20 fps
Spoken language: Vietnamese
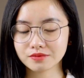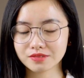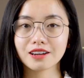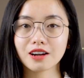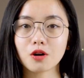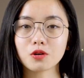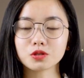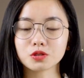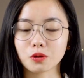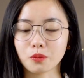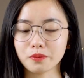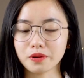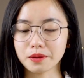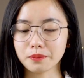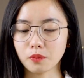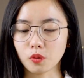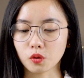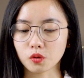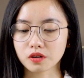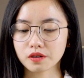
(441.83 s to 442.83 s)
Câu số
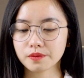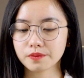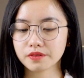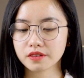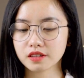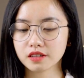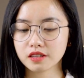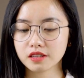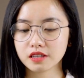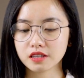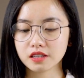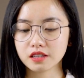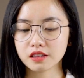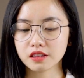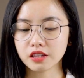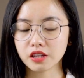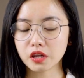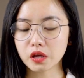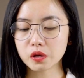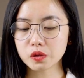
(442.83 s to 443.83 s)
11.
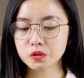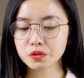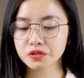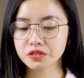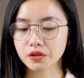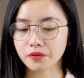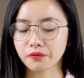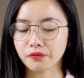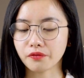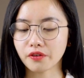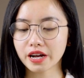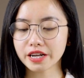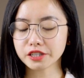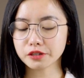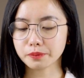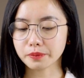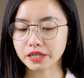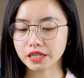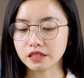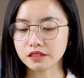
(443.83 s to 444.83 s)
The use of
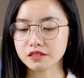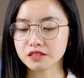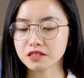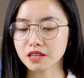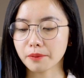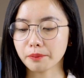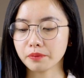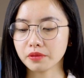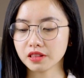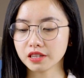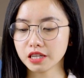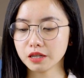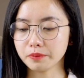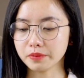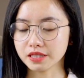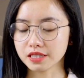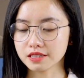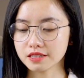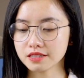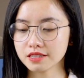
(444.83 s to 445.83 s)
vitamin
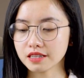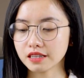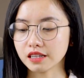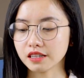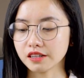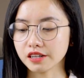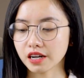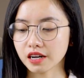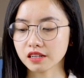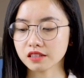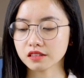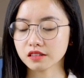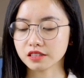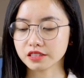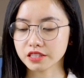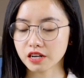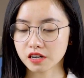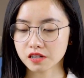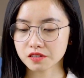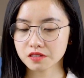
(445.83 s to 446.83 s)
supplements in young
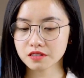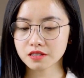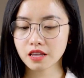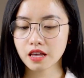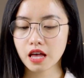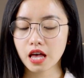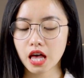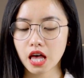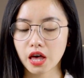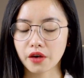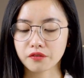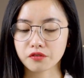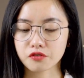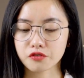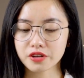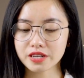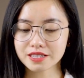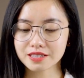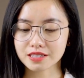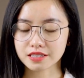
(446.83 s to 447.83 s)
adults have
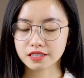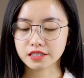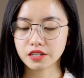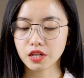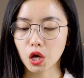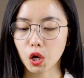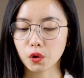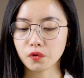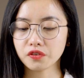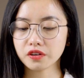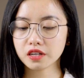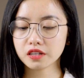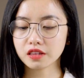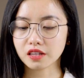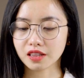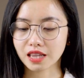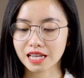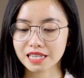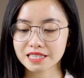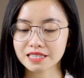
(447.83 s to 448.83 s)
risen over the
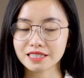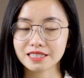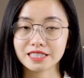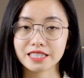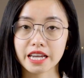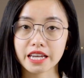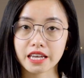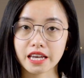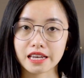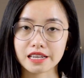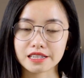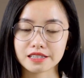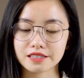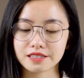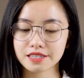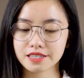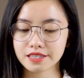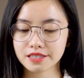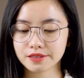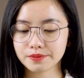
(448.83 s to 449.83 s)
last decade.
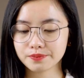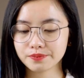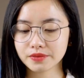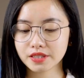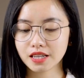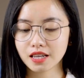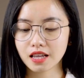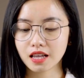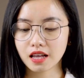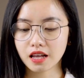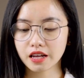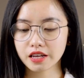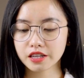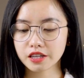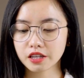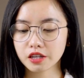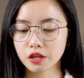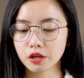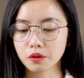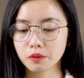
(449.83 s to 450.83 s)
A.
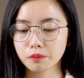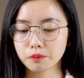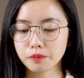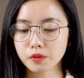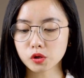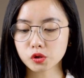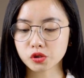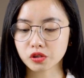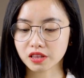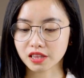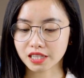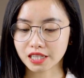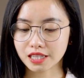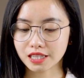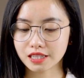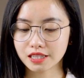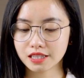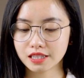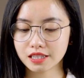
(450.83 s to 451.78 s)
Mutually.